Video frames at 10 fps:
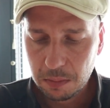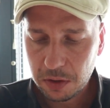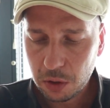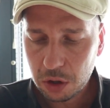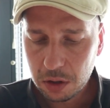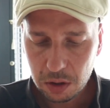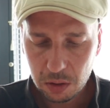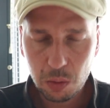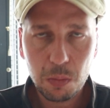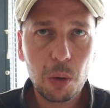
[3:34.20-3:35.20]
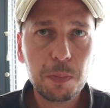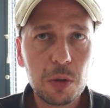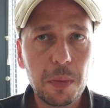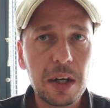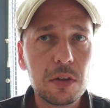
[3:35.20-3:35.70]
Wir sollten, um
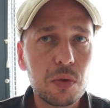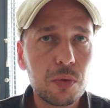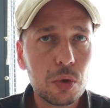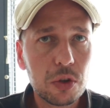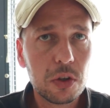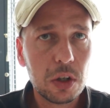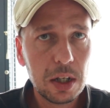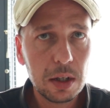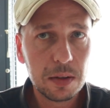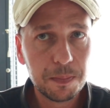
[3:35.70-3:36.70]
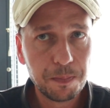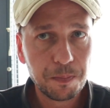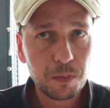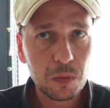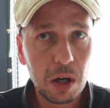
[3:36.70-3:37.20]
optimal zu funktionieren,
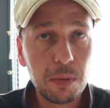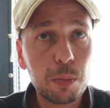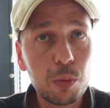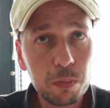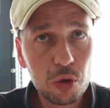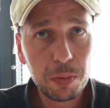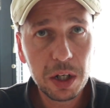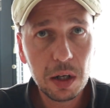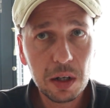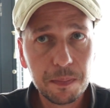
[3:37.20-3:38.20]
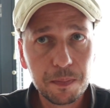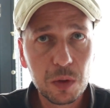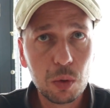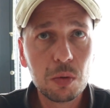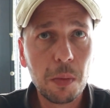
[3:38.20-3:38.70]
aber Puppenspieler
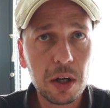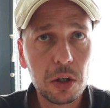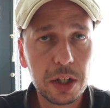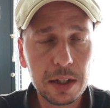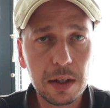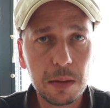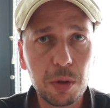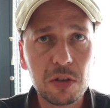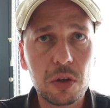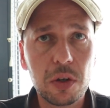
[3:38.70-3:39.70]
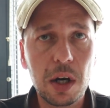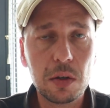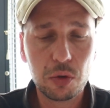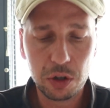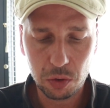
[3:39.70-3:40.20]
und Marionette in
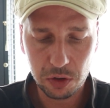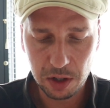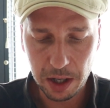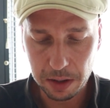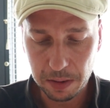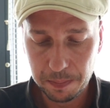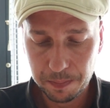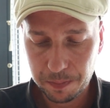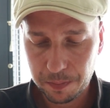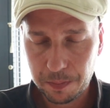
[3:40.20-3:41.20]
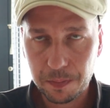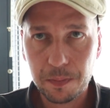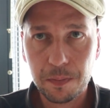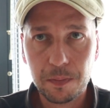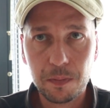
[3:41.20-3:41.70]
Personalunion sein.
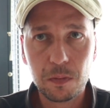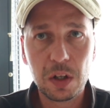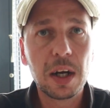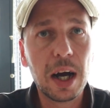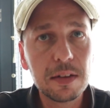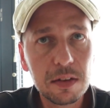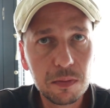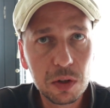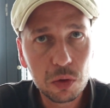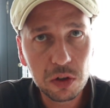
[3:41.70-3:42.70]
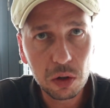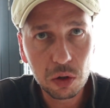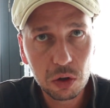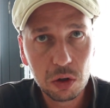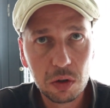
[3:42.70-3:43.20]
Dann kratzen wir uns
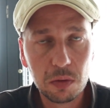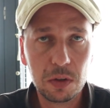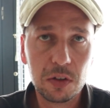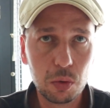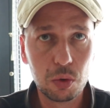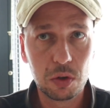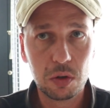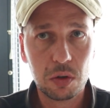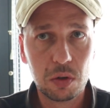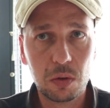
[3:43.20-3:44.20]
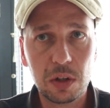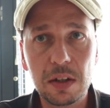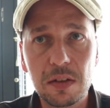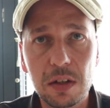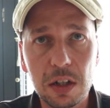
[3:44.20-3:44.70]
auch, wenn es juckt, und
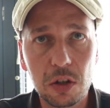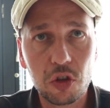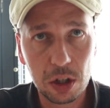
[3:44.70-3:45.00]
essen nicht